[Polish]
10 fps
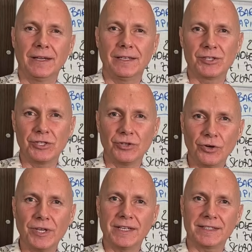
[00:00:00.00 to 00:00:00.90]
e, czy
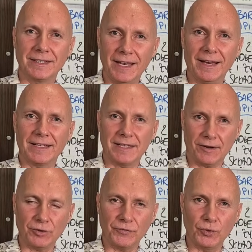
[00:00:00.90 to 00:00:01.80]
to jest dla nas
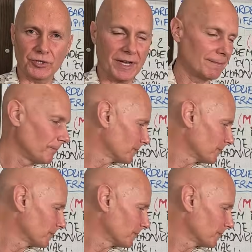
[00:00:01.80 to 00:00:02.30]
rakotwórcze.